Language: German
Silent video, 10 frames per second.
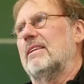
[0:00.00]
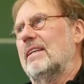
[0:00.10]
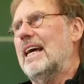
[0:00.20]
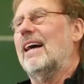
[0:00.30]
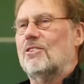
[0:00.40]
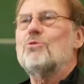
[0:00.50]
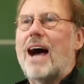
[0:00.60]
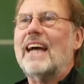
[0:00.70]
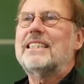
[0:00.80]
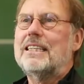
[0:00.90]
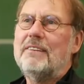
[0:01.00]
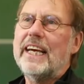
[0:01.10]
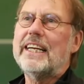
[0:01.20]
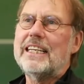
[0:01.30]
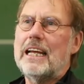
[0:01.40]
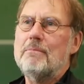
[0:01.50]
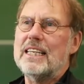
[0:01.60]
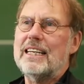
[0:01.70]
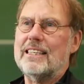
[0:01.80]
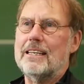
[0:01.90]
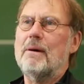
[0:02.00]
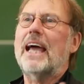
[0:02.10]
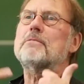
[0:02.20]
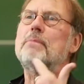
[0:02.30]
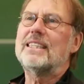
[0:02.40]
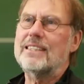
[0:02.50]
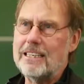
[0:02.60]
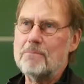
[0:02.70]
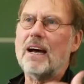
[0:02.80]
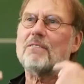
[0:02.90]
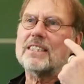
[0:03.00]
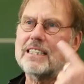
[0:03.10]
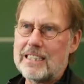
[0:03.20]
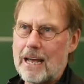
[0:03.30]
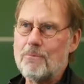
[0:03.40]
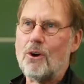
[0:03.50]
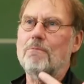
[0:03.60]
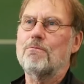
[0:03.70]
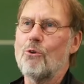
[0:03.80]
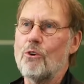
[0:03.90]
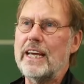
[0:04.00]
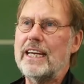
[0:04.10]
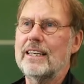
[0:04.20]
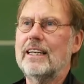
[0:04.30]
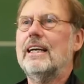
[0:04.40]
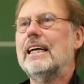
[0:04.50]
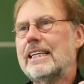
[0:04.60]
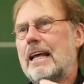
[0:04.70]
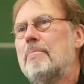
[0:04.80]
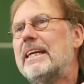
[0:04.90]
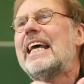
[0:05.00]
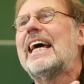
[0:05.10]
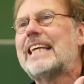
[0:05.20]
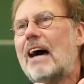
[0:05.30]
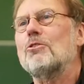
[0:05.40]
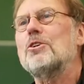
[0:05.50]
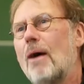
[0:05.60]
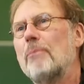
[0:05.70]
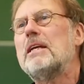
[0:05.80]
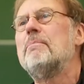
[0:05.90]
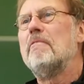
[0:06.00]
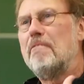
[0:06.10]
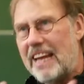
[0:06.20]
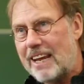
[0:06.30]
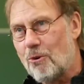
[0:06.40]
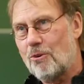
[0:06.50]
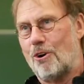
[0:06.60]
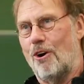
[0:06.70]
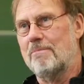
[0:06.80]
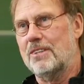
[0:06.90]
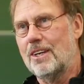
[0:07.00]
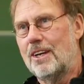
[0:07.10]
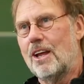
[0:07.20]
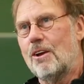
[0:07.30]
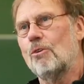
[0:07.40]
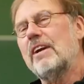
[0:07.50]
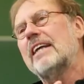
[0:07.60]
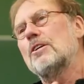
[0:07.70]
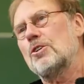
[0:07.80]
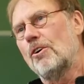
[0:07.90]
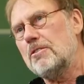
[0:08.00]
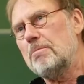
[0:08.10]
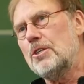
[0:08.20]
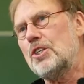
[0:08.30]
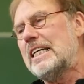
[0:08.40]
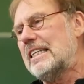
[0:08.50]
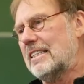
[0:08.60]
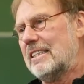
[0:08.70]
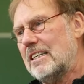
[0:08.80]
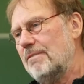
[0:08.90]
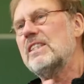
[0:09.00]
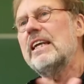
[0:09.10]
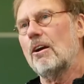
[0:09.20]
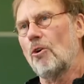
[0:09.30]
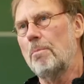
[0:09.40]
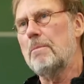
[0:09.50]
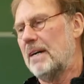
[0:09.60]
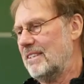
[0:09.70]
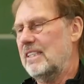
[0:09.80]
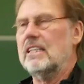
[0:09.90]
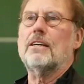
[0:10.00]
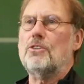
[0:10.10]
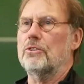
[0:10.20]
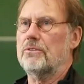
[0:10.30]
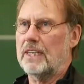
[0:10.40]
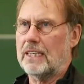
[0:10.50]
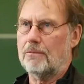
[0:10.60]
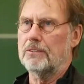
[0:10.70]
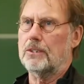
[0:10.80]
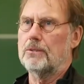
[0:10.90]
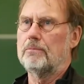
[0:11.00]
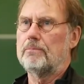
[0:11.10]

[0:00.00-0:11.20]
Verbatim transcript: ja, zu aktivieren, in dem Sinn, dass er mal explizit macht, was in seinem Kopf vorgeht, damit er dadurch überhaupt in Bewegung kommt und eine Chance besteht, dass das, was in der Gruppe passiert, anschlussfähig wird.